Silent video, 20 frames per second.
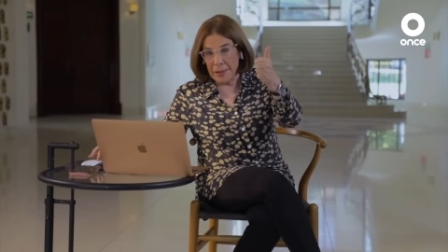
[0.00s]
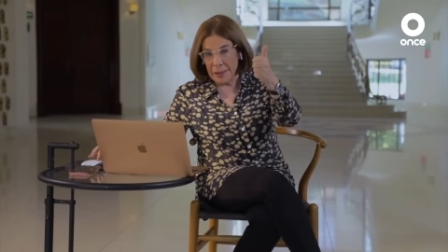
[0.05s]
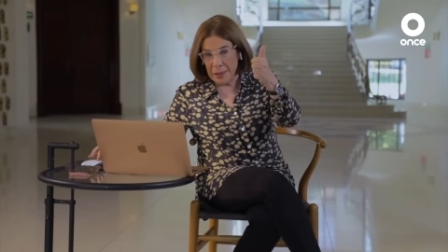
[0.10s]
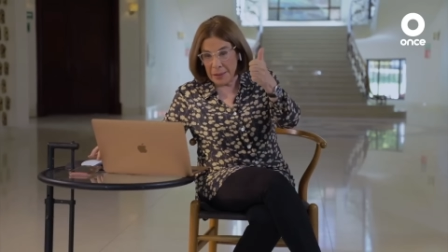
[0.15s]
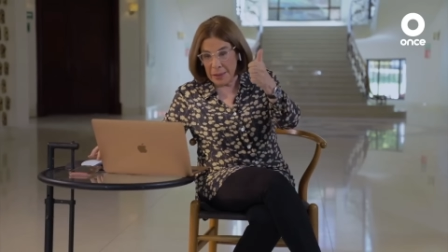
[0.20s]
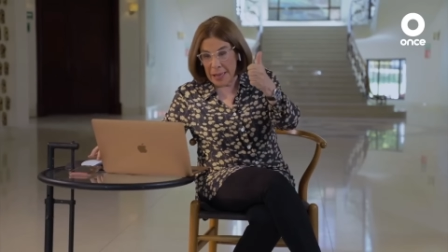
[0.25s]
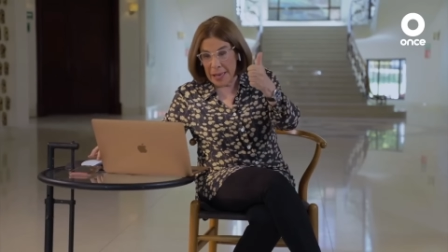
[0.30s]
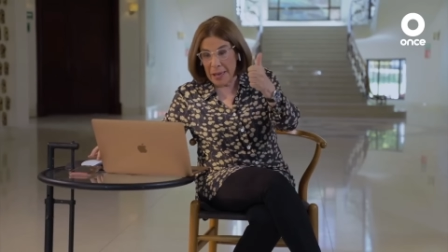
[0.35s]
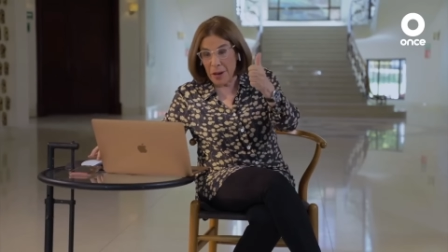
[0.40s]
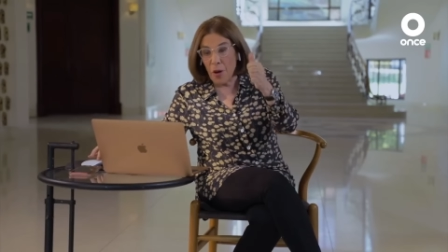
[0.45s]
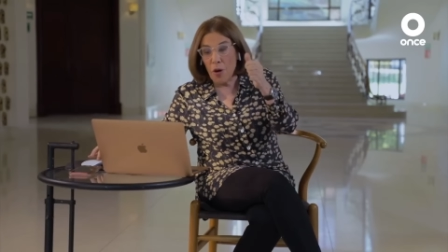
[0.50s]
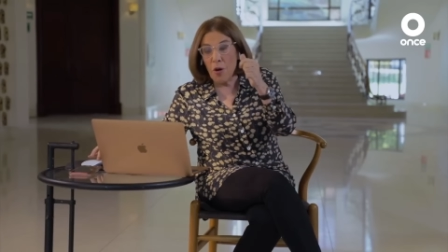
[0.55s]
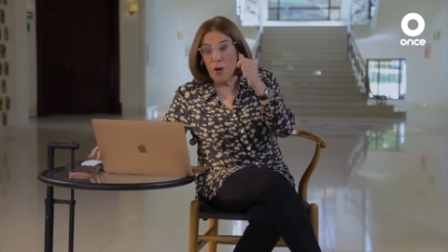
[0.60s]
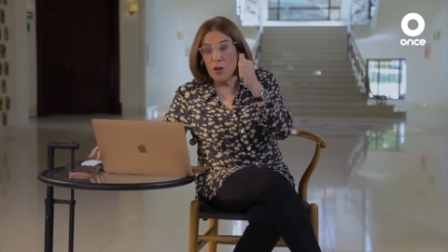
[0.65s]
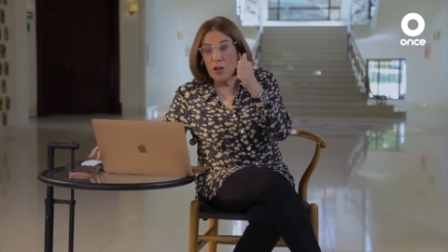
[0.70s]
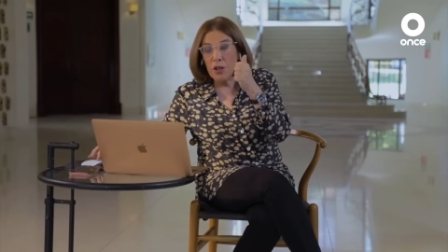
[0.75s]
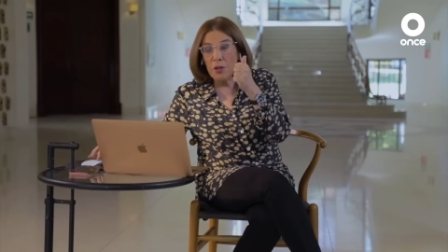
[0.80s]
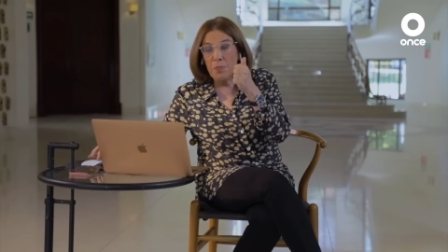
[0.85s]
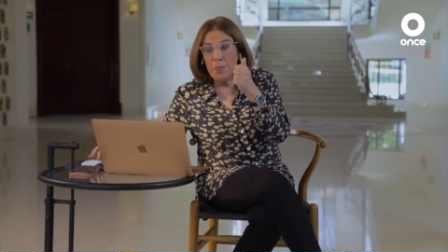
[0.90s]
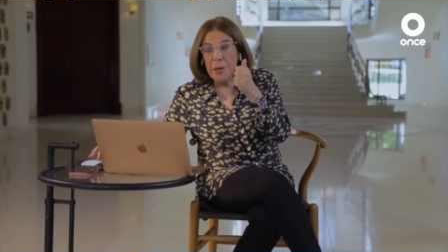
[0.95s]
de
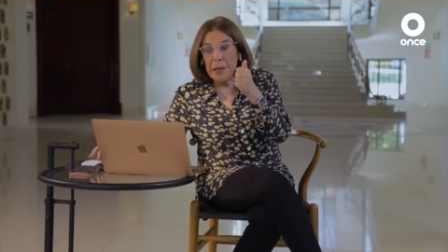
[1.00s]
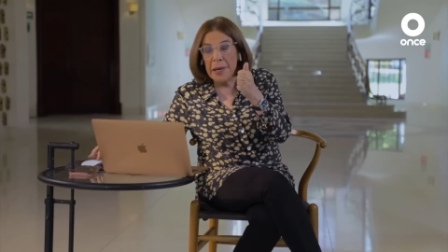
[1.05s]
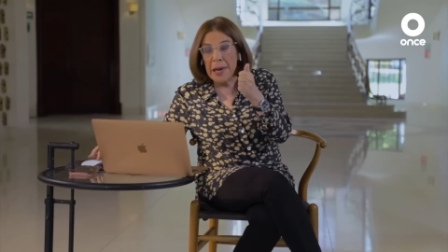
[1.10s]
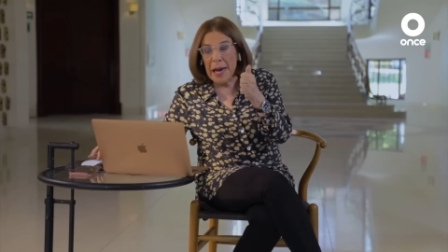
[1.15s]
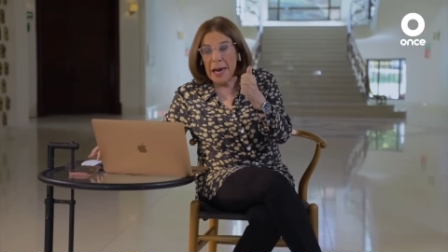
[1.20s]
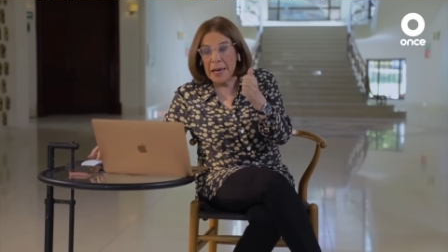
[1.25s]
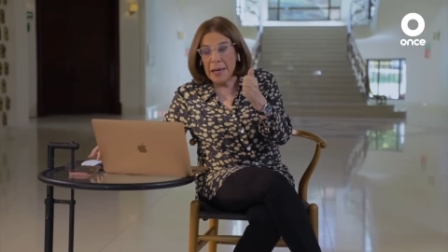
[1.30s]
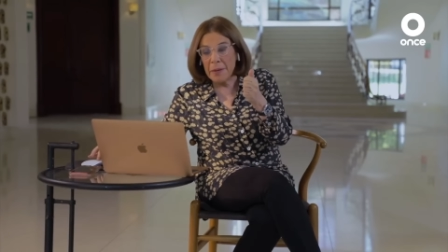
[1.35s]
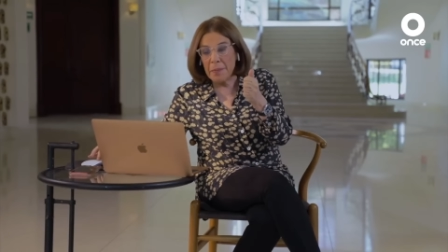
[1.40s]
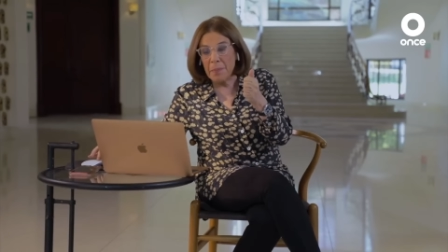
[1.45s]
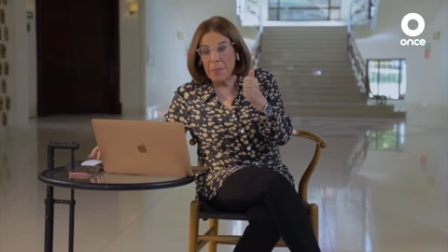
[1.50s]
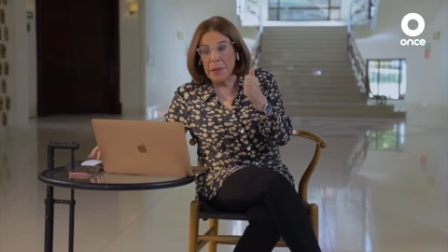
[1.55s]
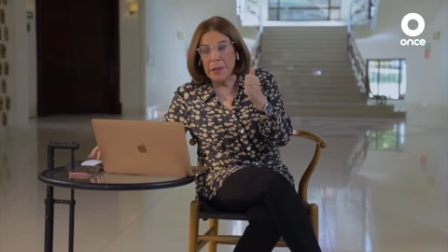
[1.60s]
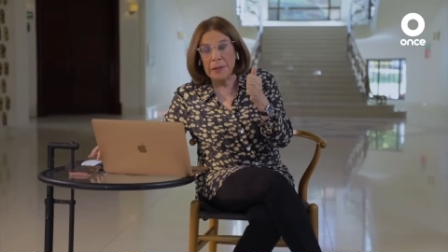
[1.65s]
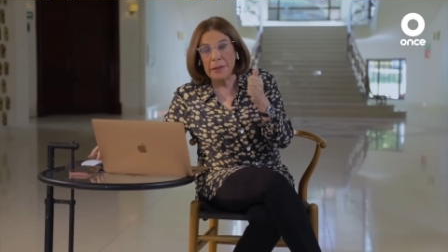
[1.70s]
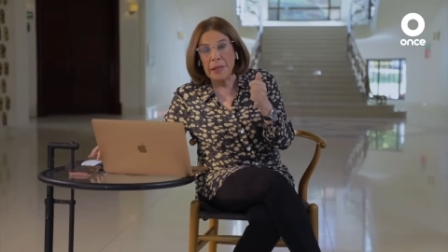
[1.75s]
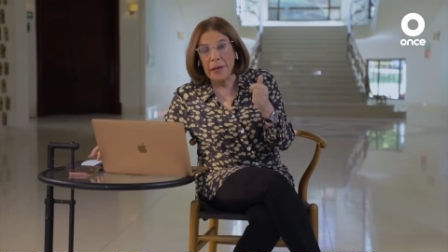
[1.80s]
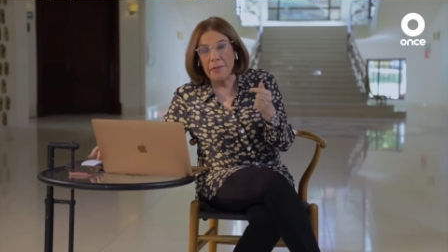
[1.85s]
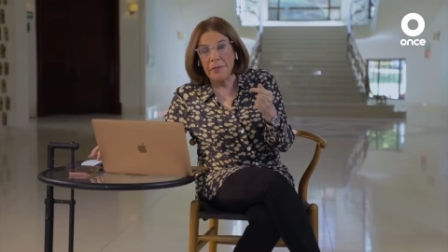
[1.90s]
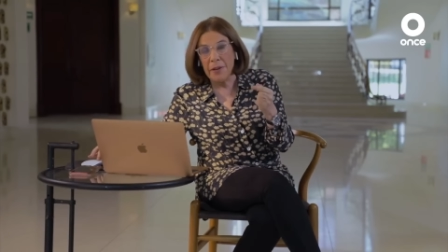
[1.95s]
conspirar para
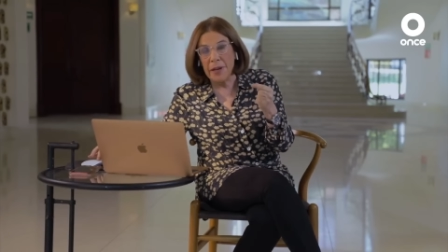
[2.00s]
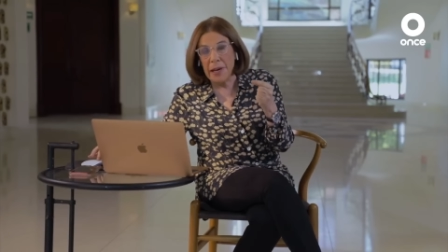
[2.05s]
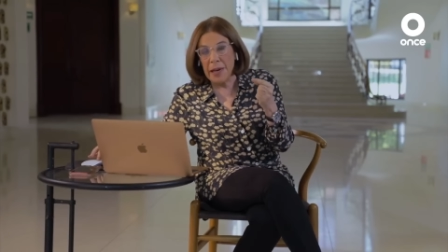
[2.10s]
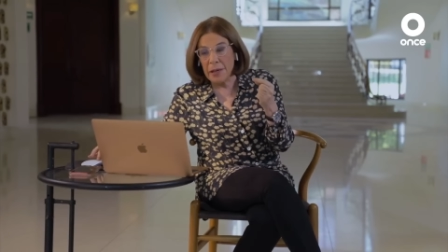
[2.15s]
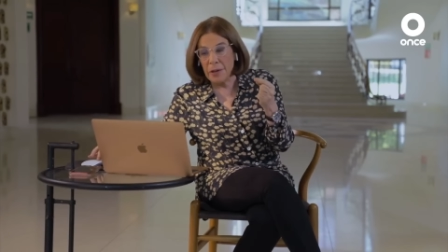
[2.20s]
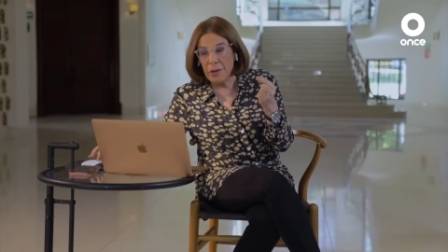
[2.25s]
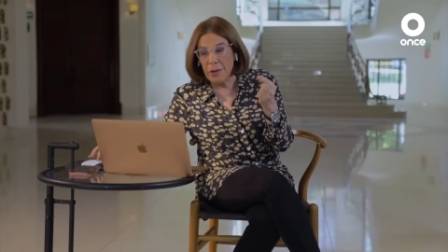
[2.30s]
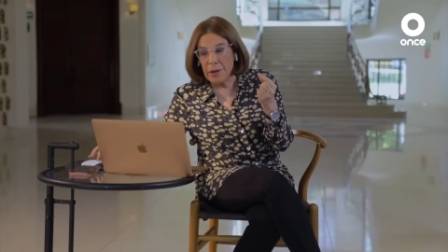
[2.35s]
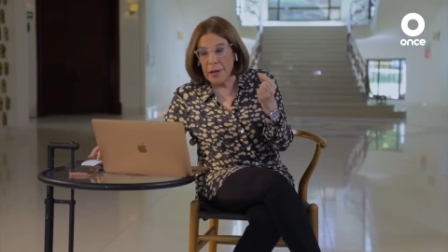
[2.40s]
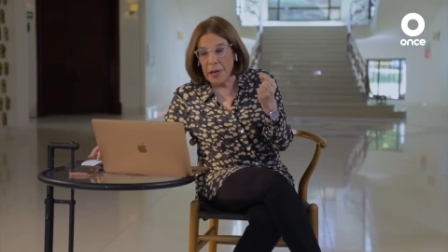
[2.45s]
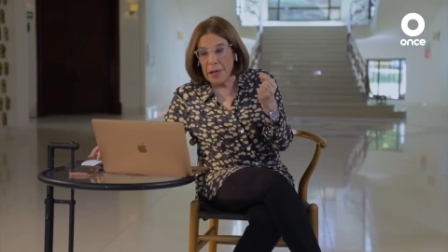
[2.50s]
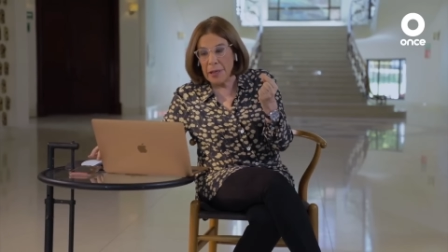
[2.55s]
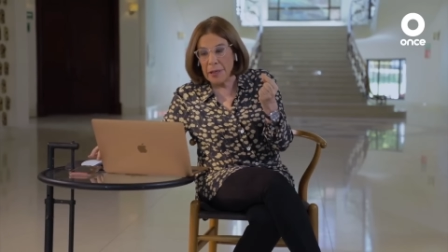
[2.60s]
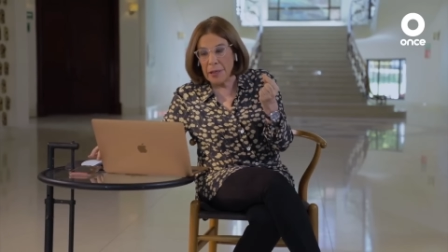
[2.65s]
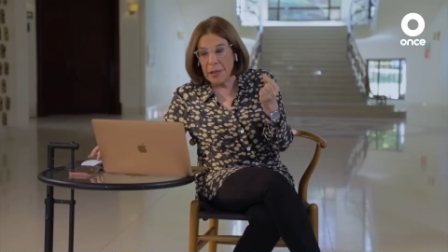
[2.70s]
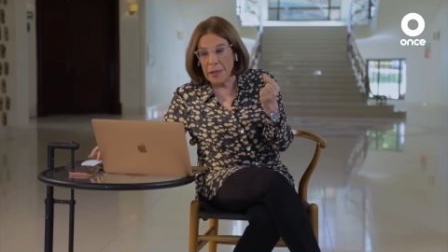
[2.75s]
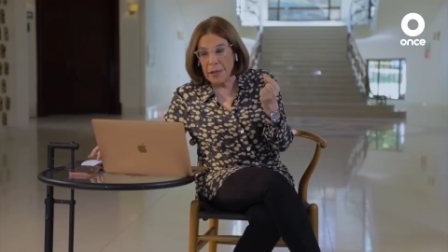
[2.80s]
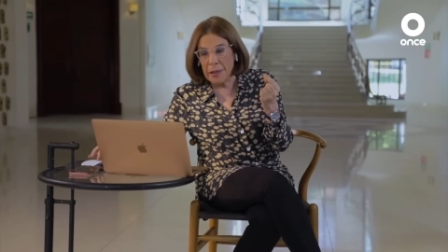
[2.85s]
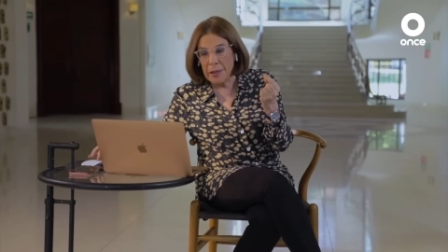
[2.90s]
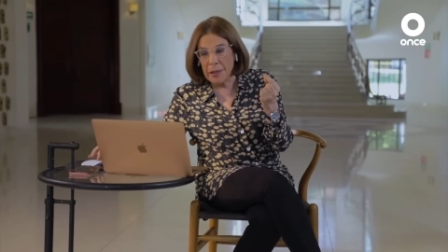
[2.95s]
traficar cocaína,